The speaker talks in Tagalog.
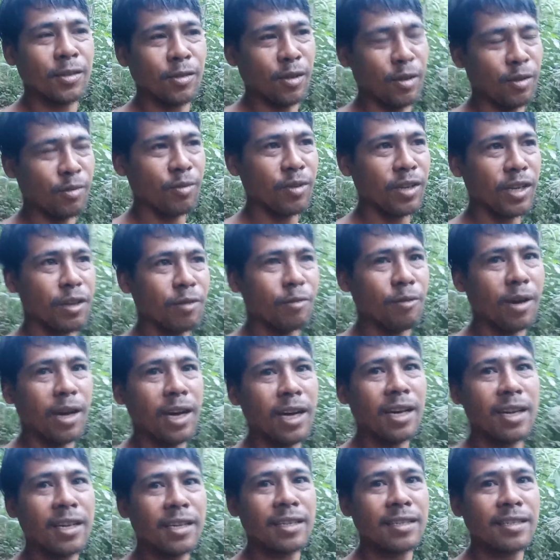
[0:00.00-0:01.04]
so anong
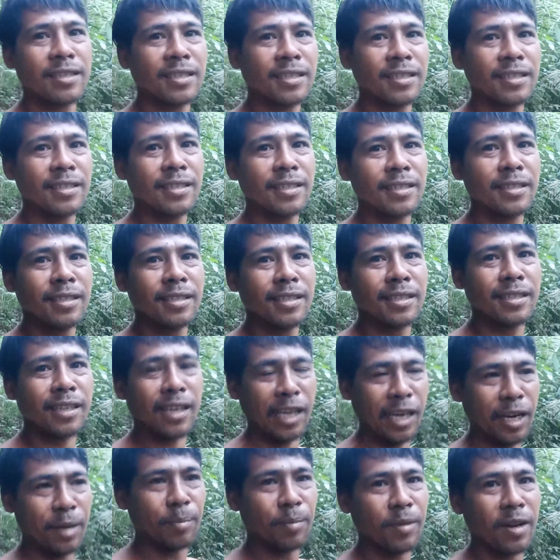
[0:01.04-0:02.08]
ginawa
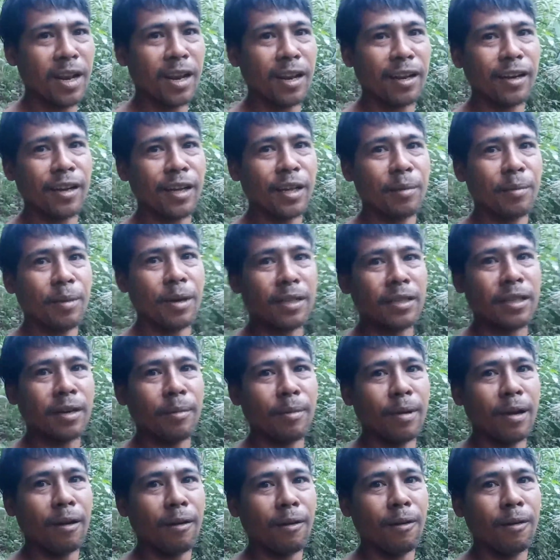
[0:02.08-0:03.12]
naghanap na lang ng ibang
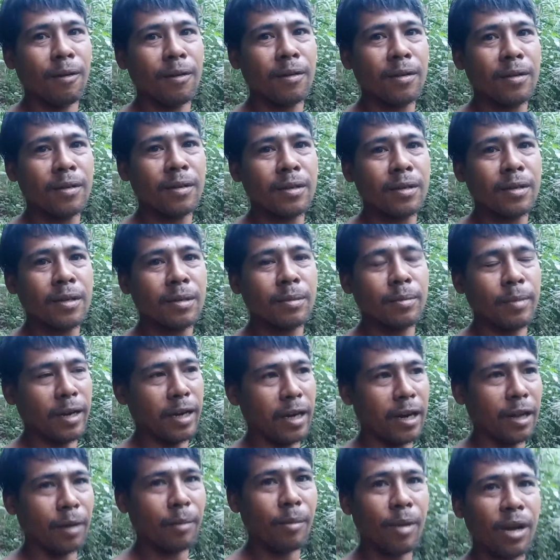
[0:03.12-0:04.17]
trabaho
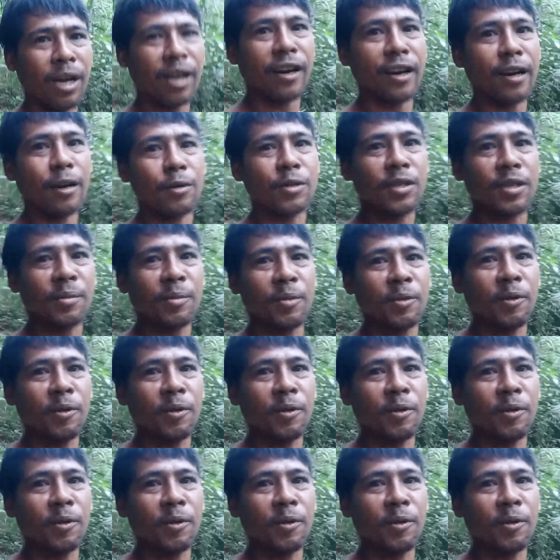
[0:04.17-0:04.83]
para lang makaraos sa